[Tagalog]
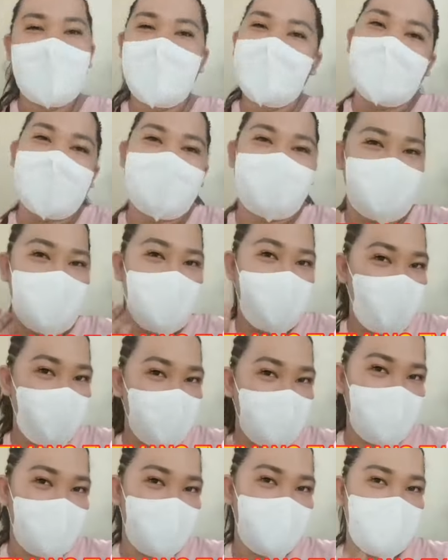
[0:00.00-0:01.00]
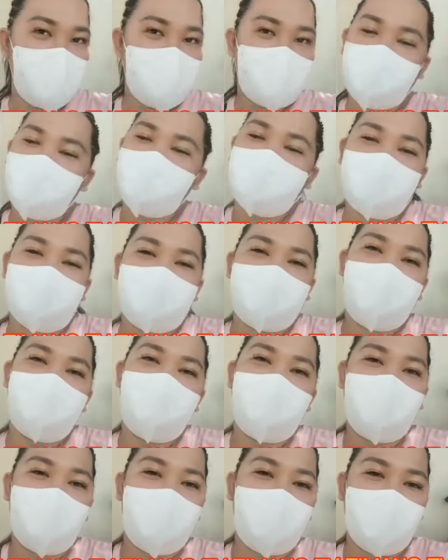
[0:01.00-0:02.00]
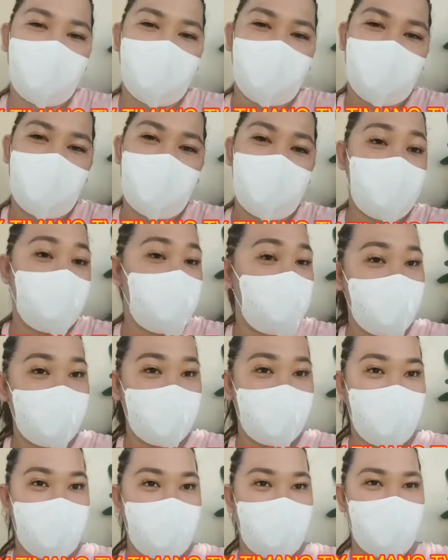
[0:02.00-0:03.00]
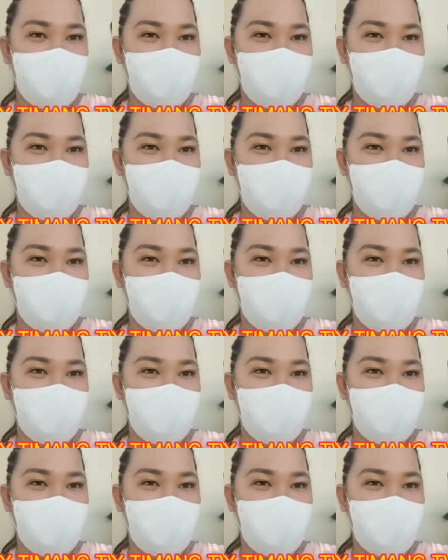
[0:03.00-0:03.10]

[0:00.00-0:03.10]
beautiful and pretty day. Bye-bye. Happy birthday.